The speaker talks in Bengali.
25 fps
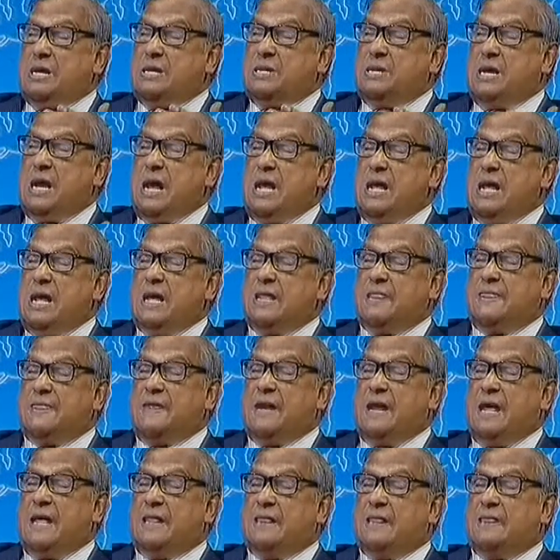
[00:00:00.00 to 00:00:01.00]
সেই
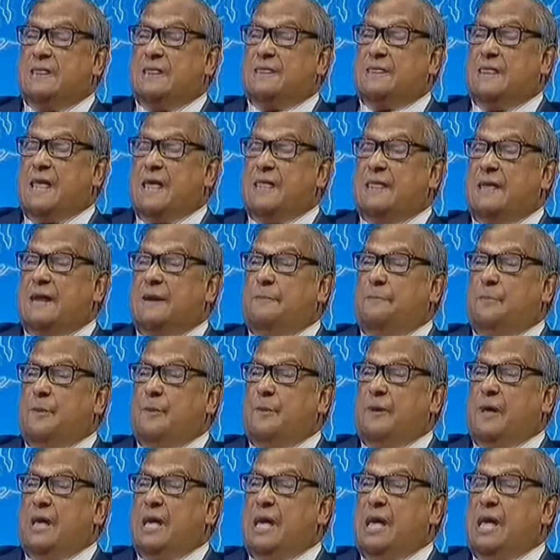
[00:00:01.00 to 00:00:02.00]
ক্ষেত্রে তাদের
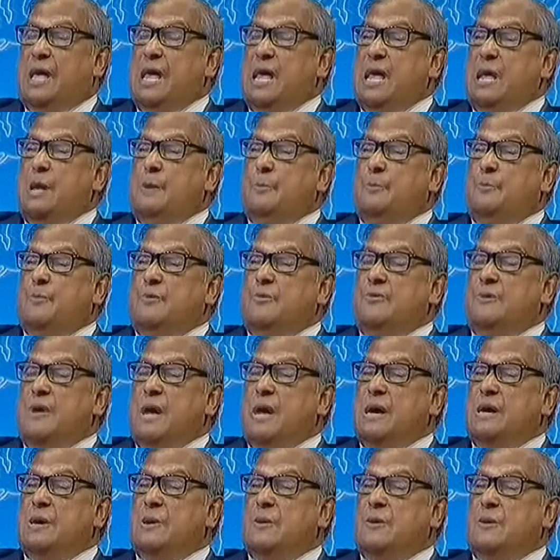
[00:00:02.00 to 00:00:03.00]
পক্ষে
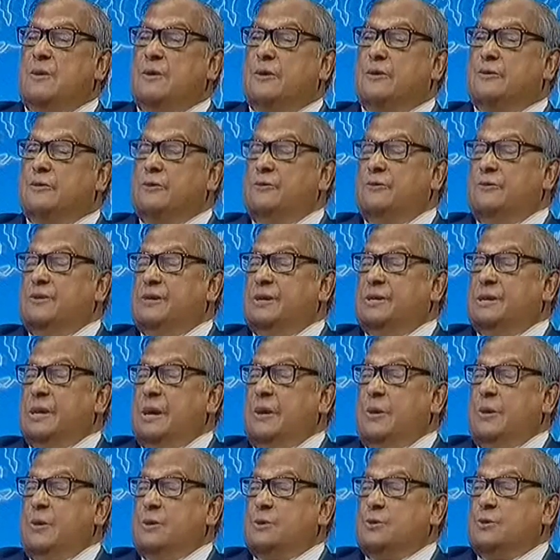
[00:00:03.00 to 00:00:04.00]
পূর্ণাঙ্গ গণতন্ত্রে
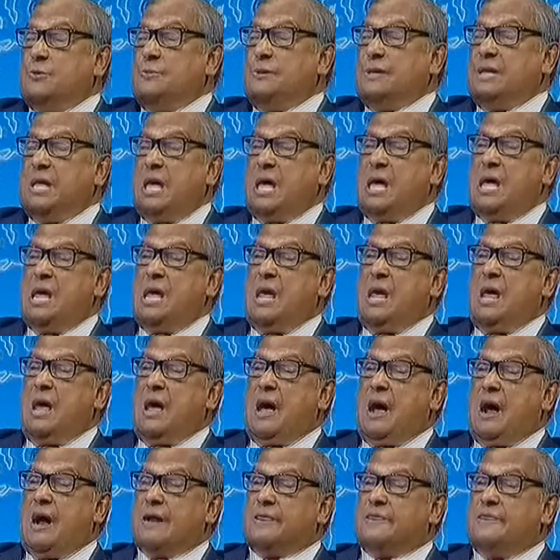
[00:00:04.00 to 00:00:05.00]
যাওয়া অসুবিধা
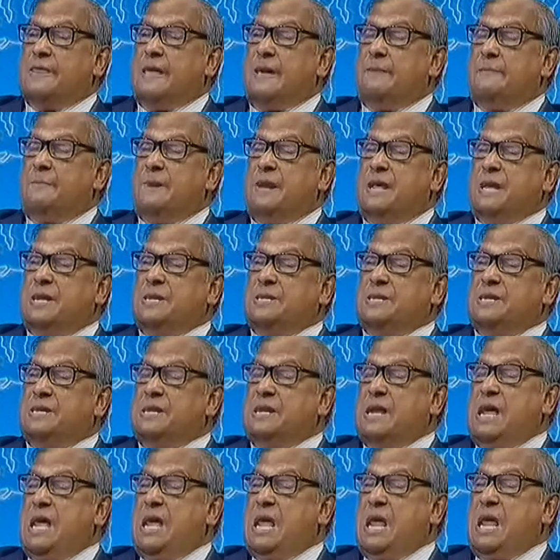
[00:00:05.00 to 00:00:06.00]
আর তেমনি
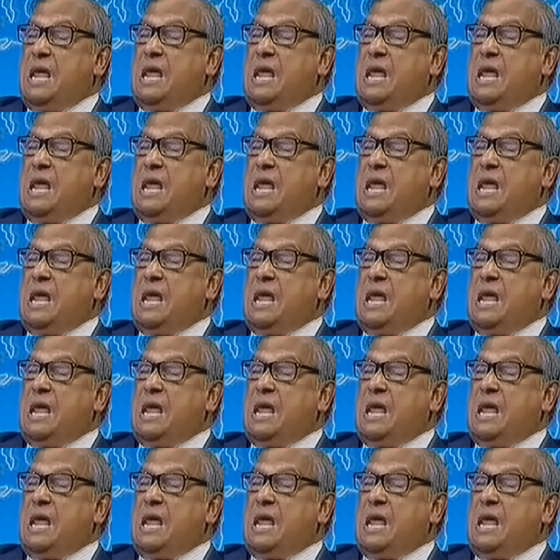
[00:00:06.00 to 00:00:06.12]
চীনে